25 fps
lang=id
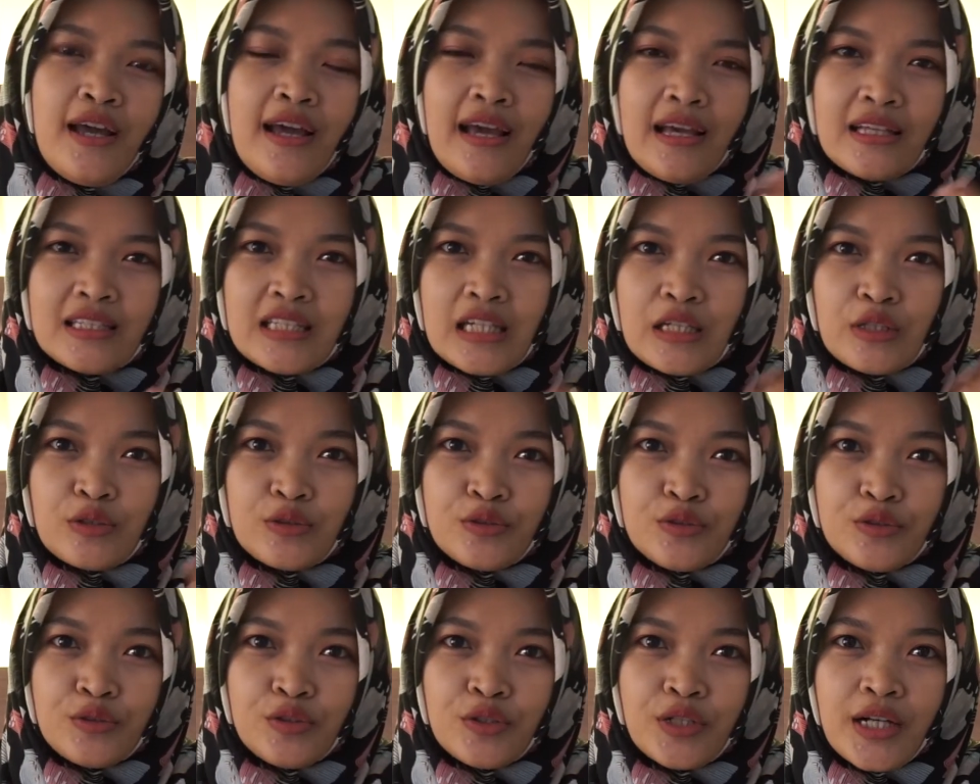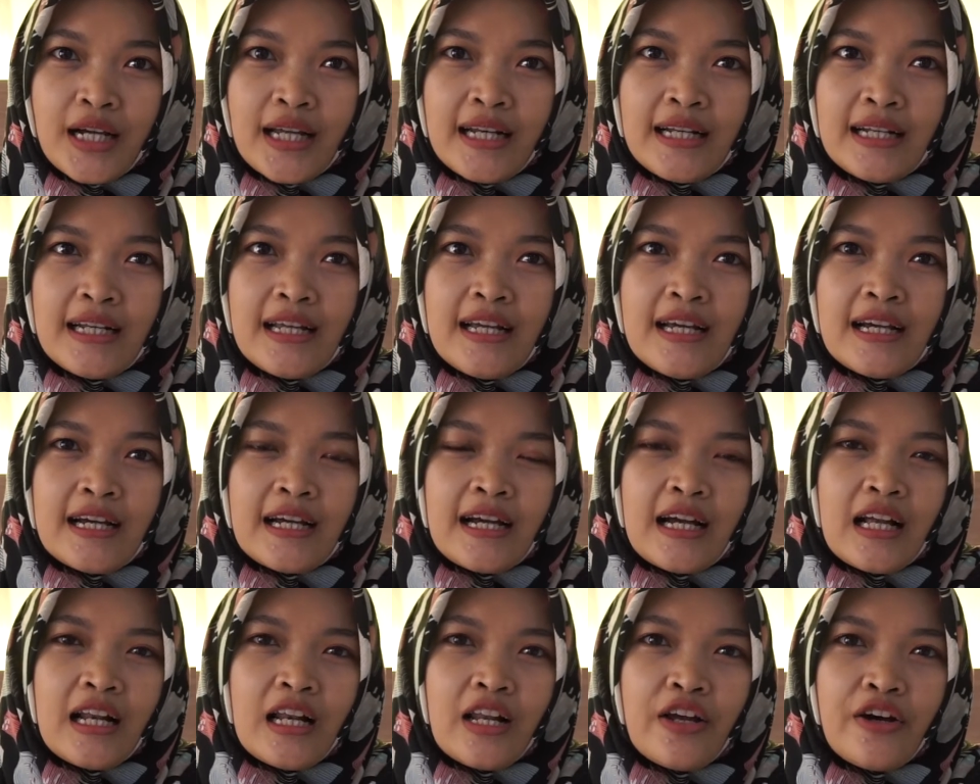S1 dulu kan
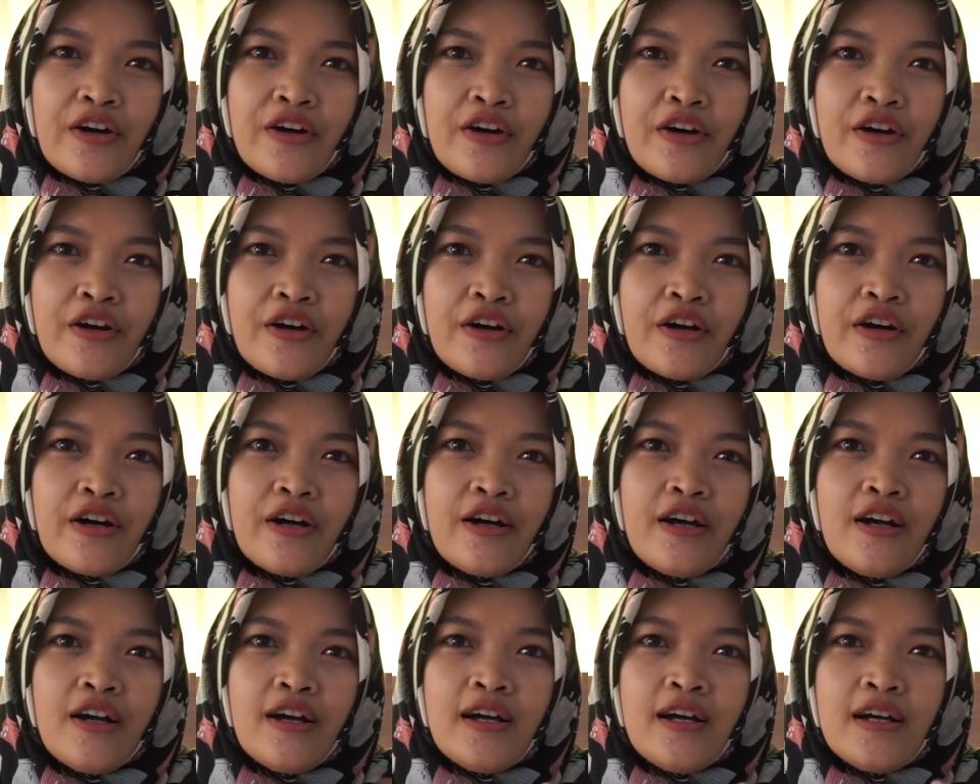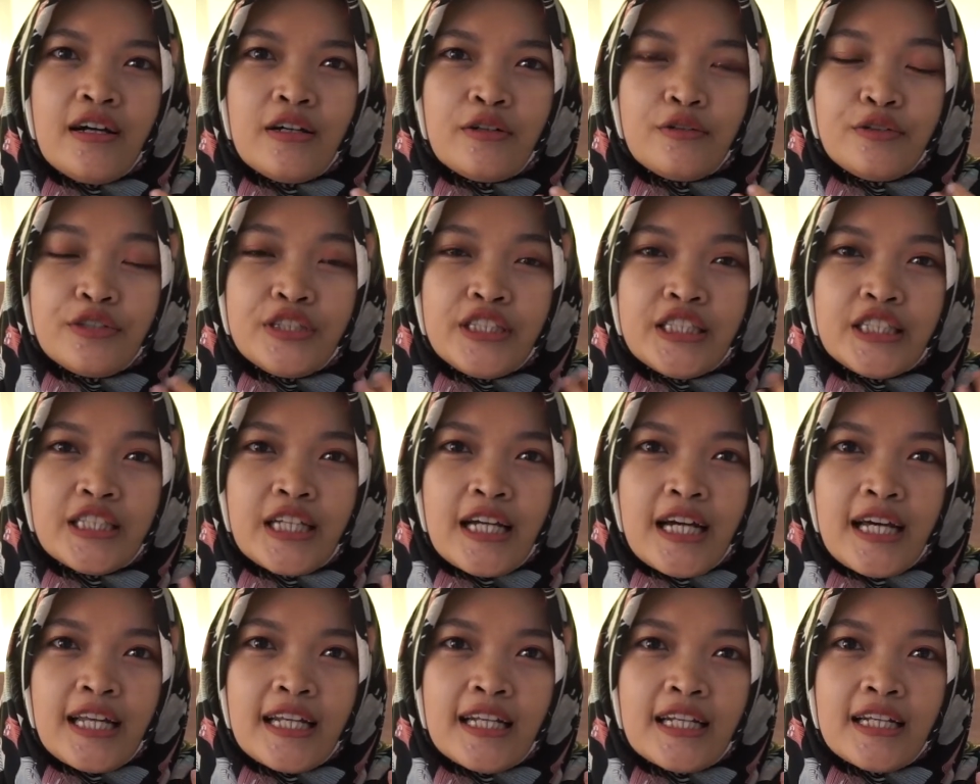kalau
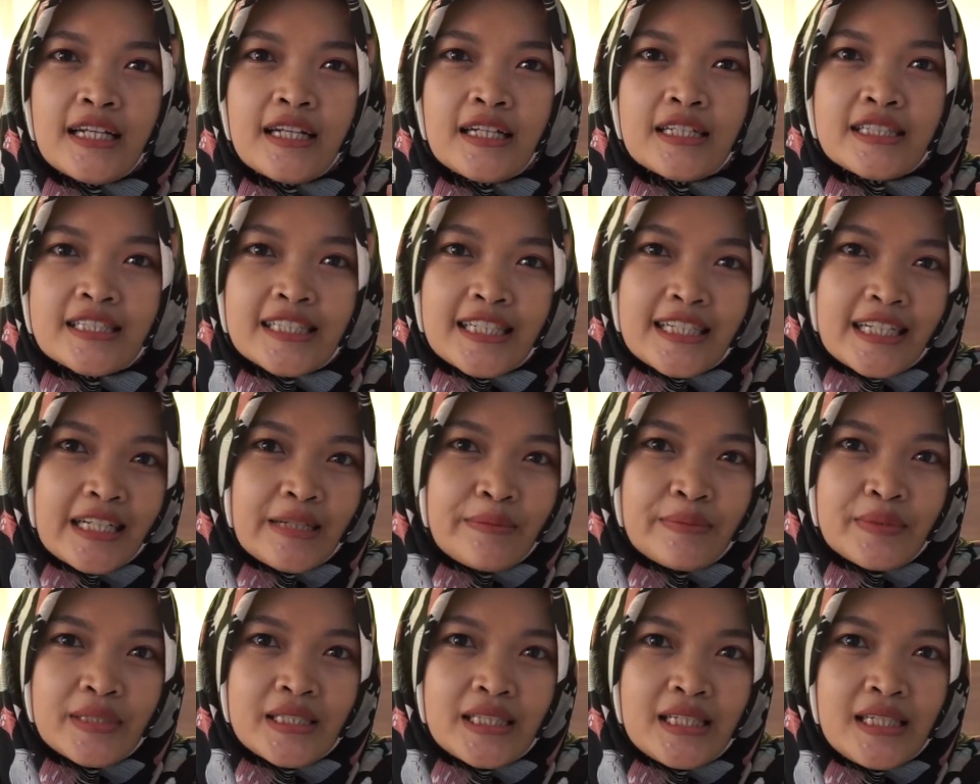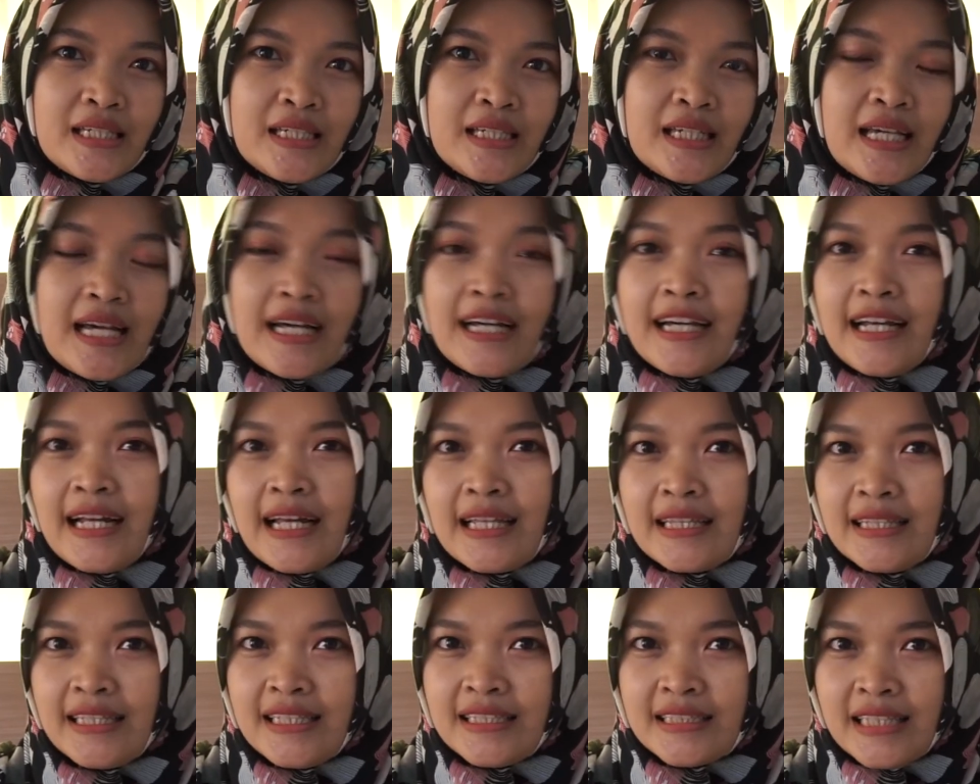ujian skripsi ya
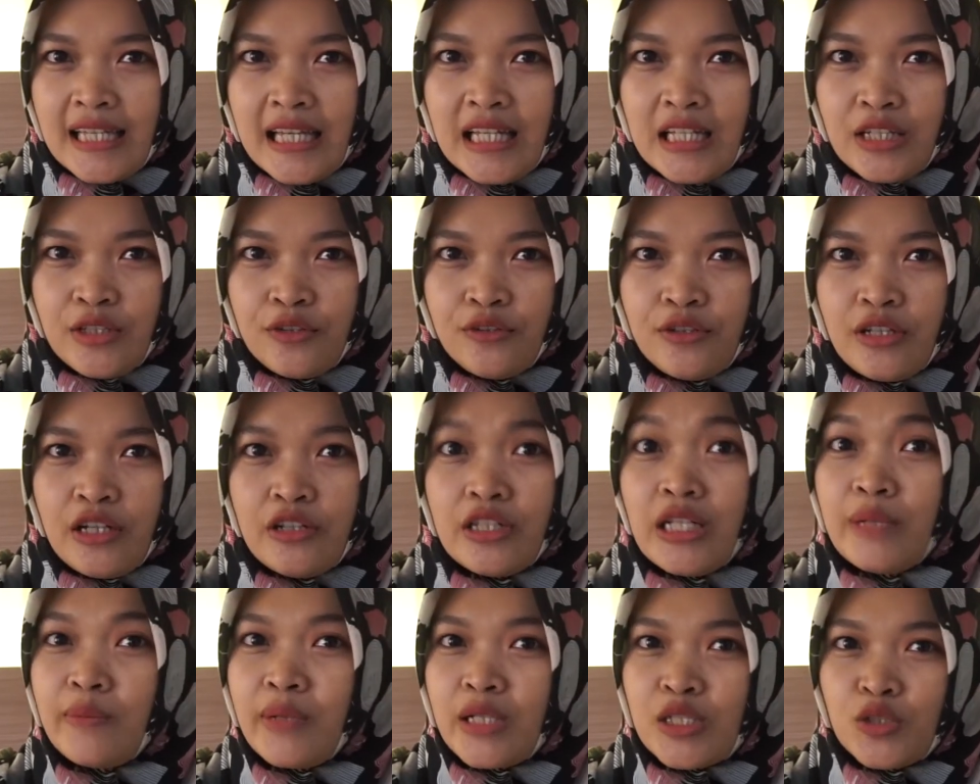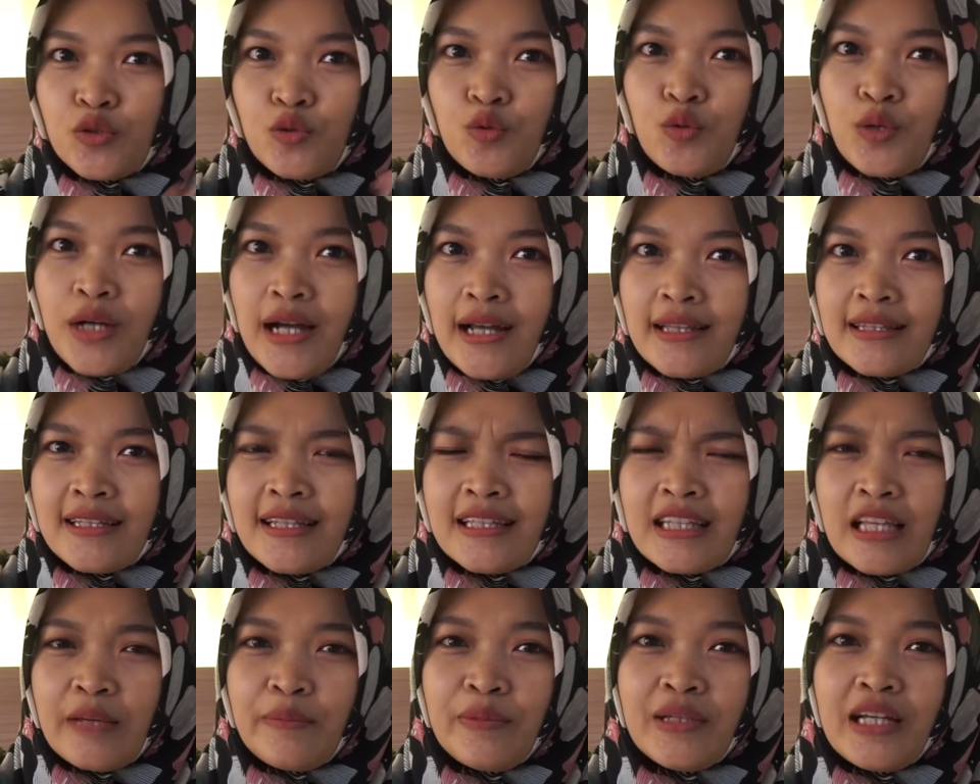gratis kayak gitu ya udah masuk UKT
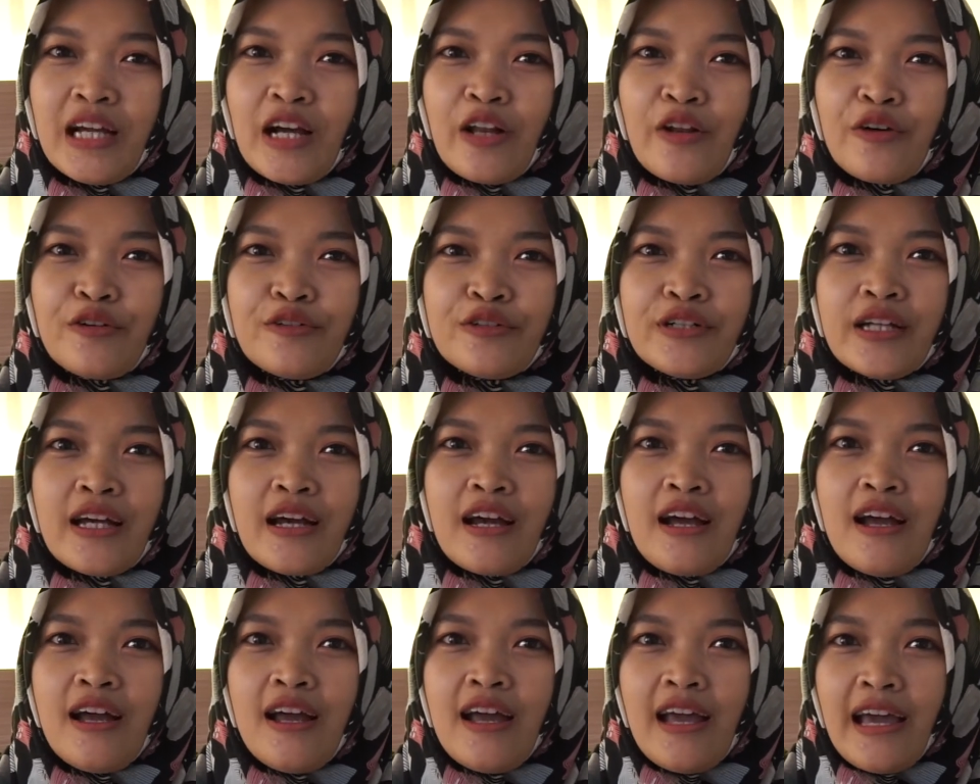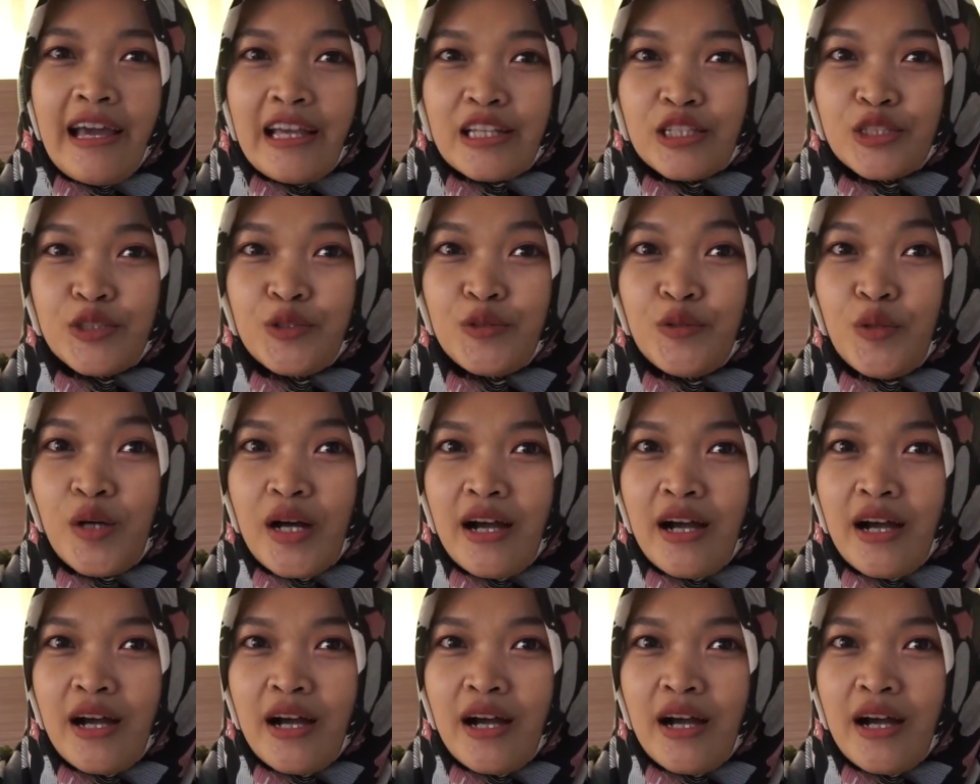tapi kalau udah S2